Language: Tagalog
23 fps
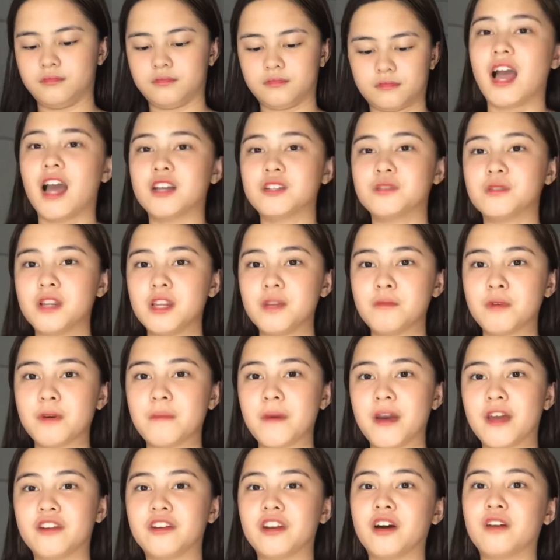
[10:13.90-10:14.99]
Actually po,
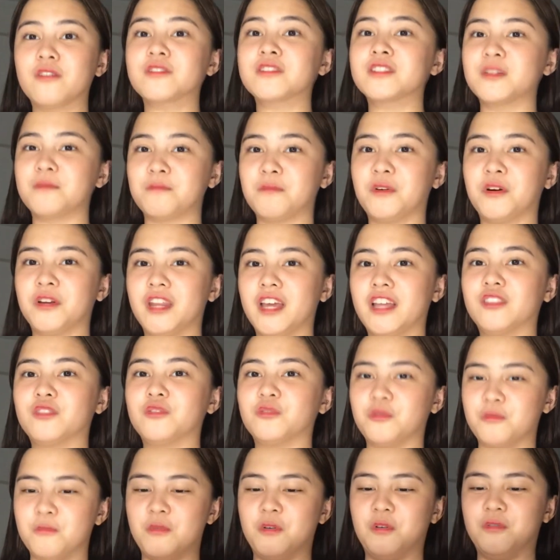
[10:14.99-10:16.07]
meron akong sipon at
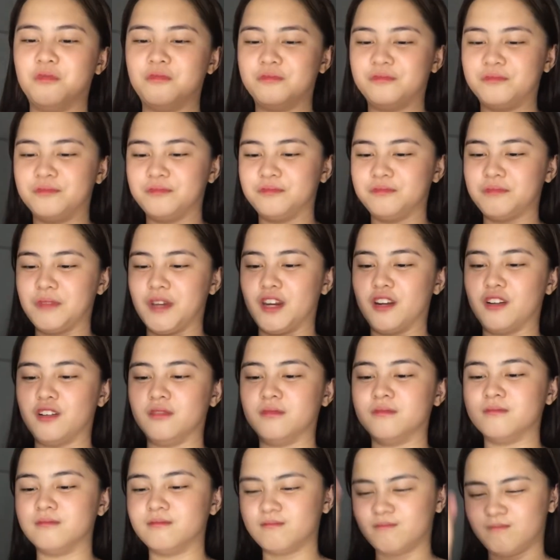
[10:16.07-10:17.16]
ubo. Pero,
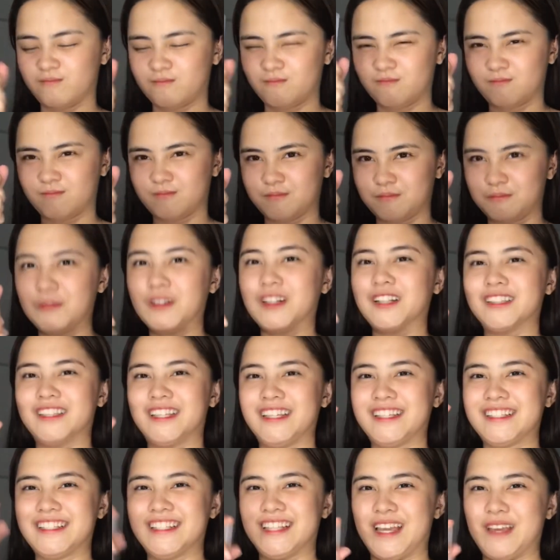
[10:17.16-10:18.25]
that
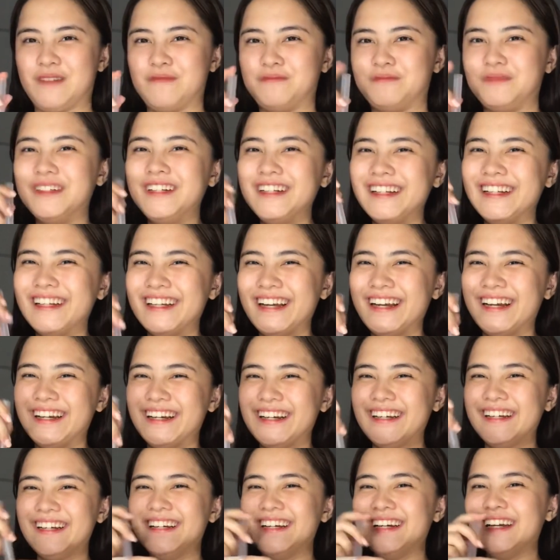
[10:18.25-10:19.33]
is life.
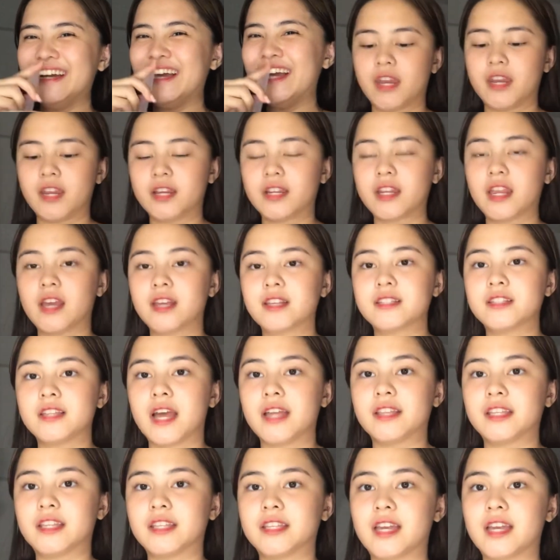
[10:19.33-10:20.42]
And ang next natin